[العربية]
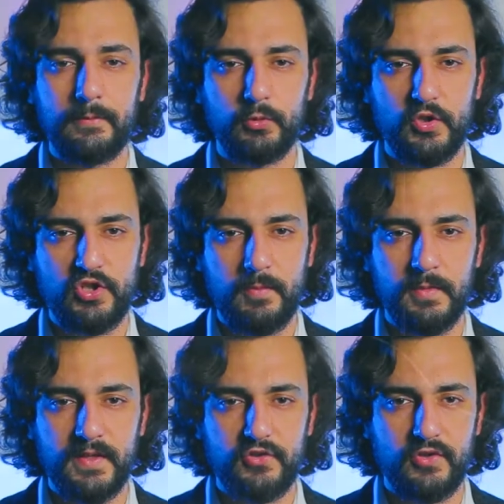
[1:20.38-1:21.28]

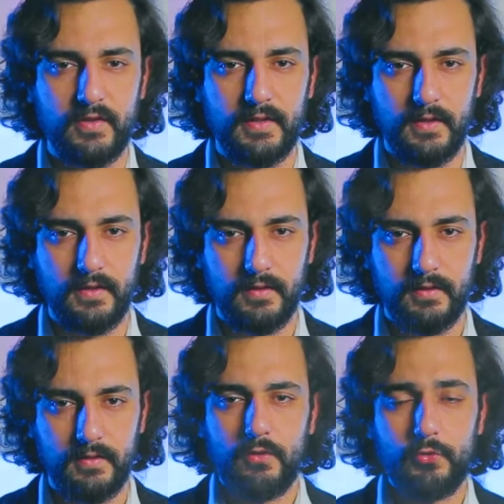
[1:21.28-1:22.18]
المتجمدة الجرداء
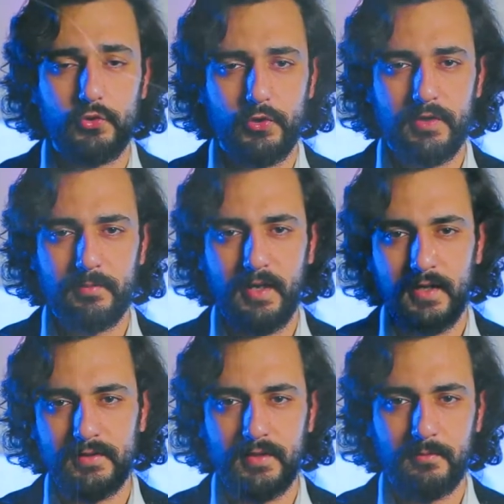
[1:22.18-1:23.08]
وشو هي
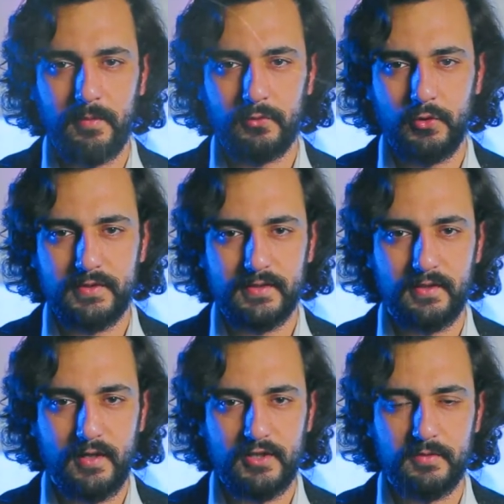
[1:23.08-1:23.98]
المعادن الممنوع
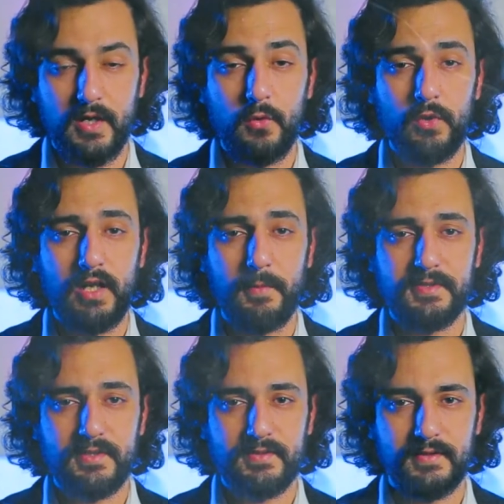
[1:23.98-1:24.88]
استخراجها بأول
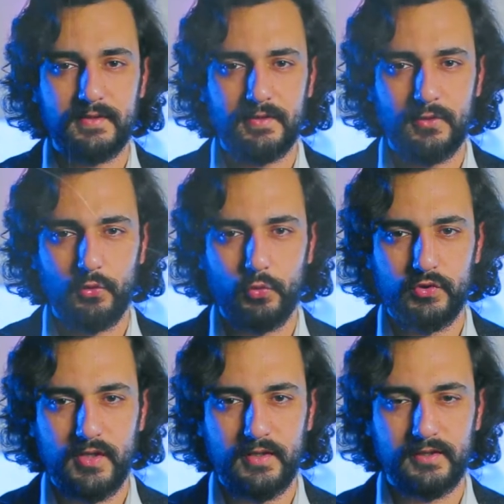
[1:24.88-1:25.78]
50 سنة
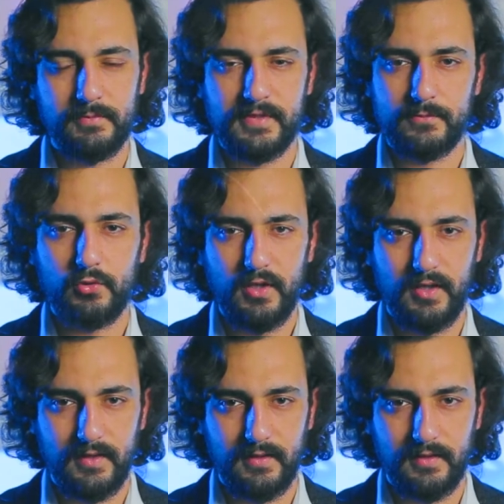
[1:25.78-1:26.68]
وصارت مسموحة
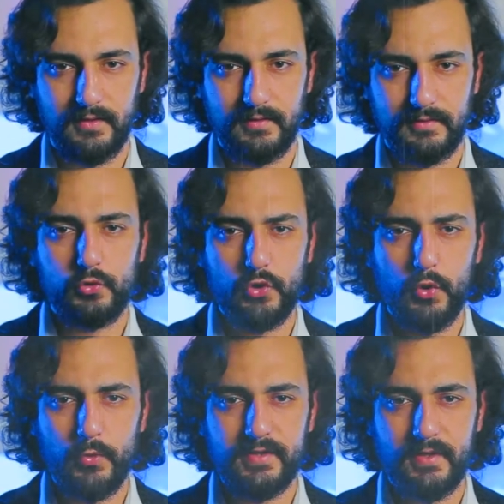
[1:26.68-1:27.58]
هلأ وشو
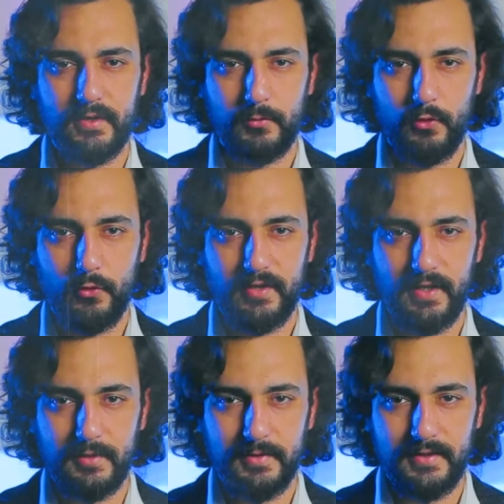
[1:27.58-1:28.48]
هو سر البحوث
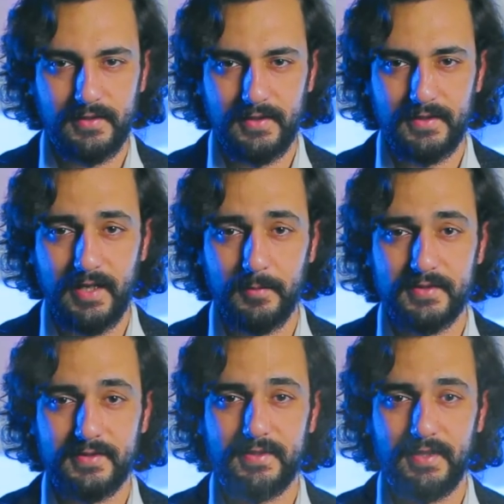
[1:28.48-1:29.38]
العلمية يلي عم
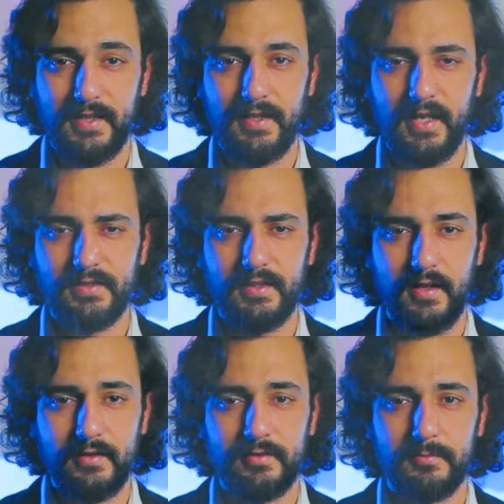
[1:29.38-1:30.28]
تصير على هيدي
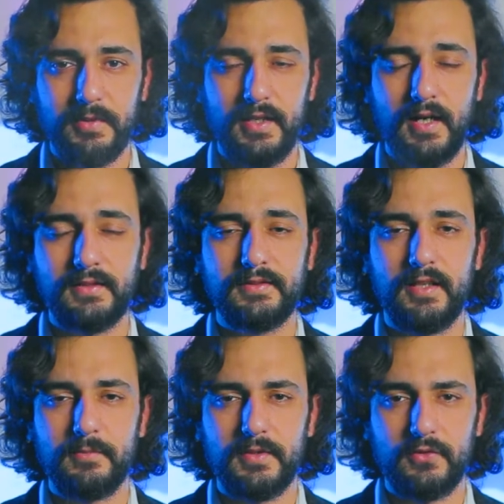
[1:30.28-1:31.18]
الأرض من
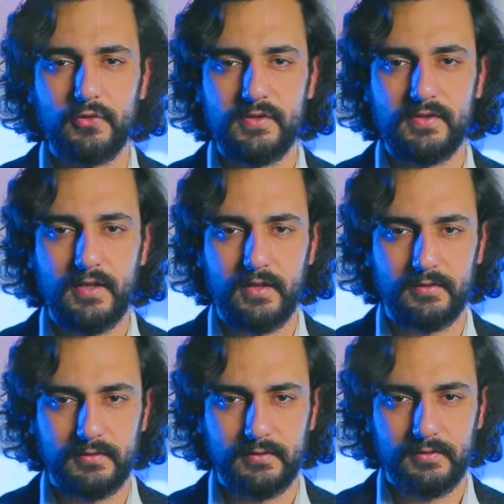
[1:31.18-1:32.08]
أكثر من نص قرن
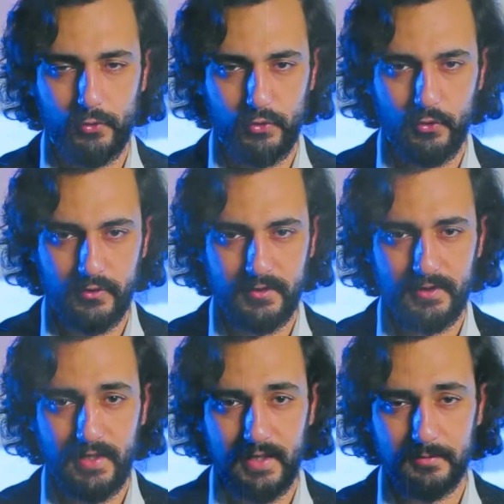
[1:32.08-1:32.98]
وشو قصة
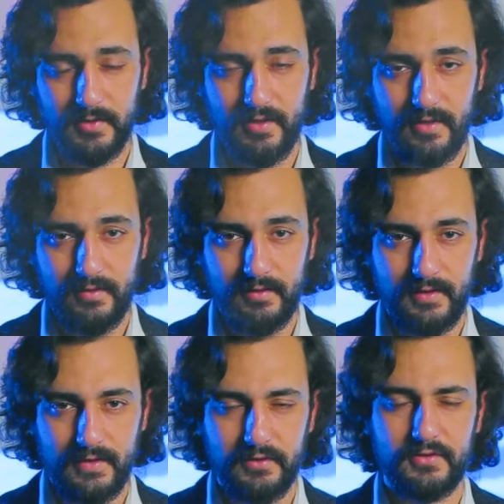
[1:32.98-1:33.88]
الأدميرال
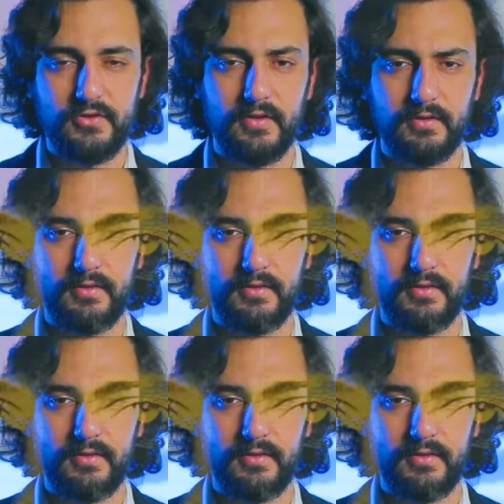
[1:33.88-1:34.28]
ريتشارد